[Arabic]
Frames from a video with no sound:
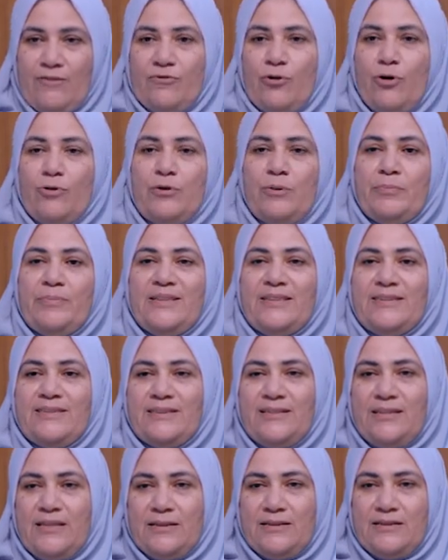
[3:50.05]
فهو
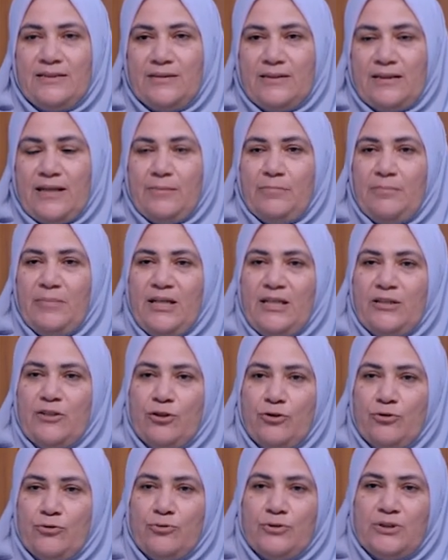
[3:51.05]
بيزيد كمية
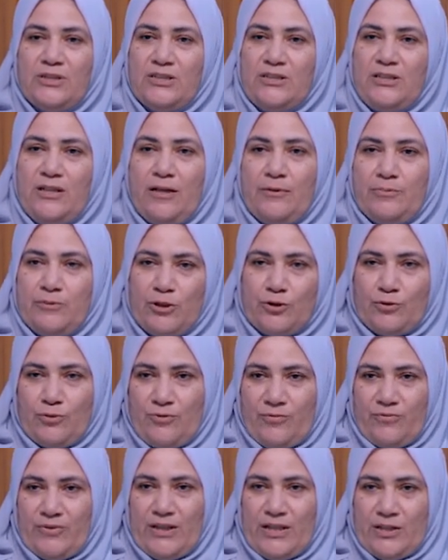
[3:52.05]
النيكوتين اللي
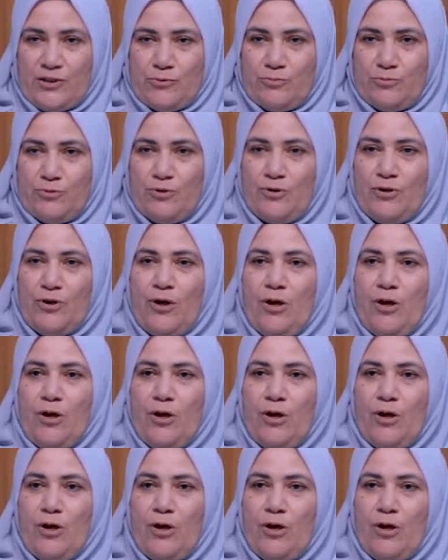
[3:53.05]
بتدخل في جسمه